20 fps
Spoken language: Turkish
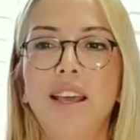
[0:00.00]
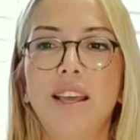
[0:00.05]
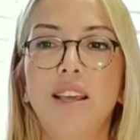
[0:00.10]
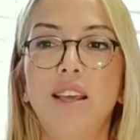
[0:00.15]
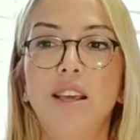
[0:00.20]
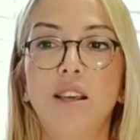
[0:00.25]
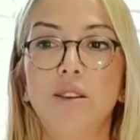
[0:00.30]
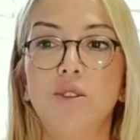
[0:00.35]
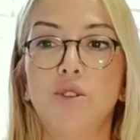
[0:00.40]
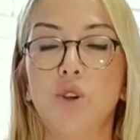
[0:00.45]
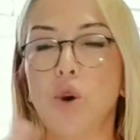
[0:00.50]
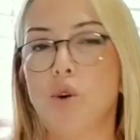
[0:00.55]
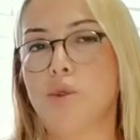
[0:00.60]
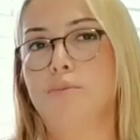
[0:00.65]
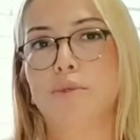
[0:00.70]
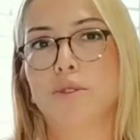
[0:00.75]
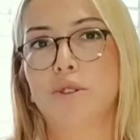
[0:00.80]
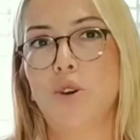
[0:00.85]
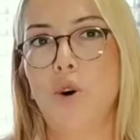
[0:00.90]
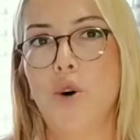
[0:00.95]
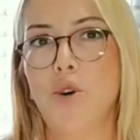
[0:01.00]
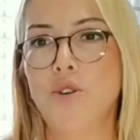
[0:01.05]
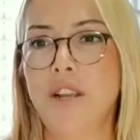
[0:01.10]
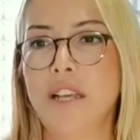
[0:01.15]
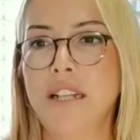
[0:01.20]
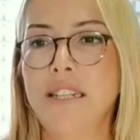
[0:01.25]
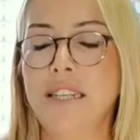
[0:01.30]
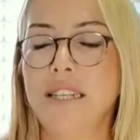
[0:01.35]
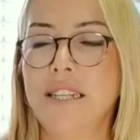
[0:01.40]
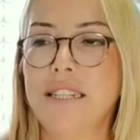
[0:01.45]
Ee, çok burada
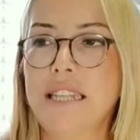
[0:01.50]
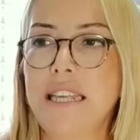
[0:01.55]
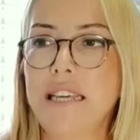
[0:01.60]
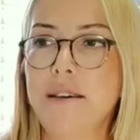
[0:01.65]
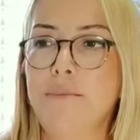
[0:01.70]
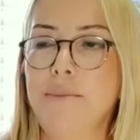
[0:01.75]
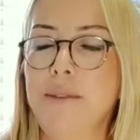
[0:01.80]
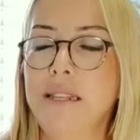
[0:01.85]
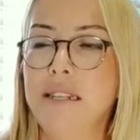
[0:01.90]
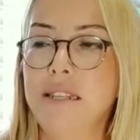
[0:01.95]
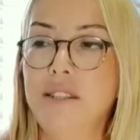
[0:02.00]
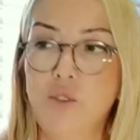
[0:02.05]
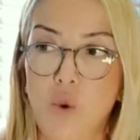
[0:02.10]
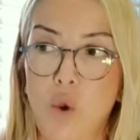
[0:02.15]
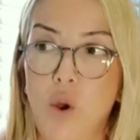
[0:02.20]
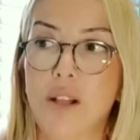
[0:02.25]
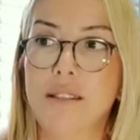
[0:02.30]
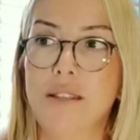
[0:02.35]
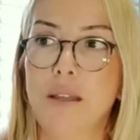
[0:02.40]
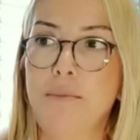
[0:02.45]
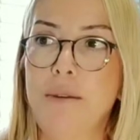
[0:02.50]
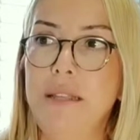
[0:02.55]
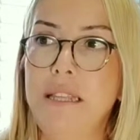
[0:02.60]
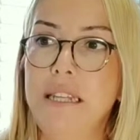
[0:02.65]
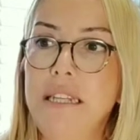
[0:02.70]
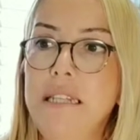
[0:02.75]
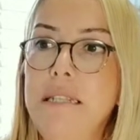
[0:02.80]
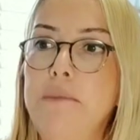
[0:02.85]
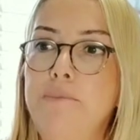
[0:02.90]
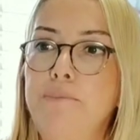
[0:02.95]
örnekleri sayabiliriz,
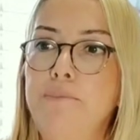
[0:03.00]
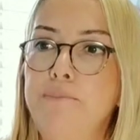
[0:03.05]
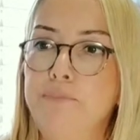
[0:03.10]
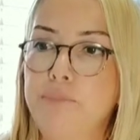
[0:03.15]
çoğaltabiliriz.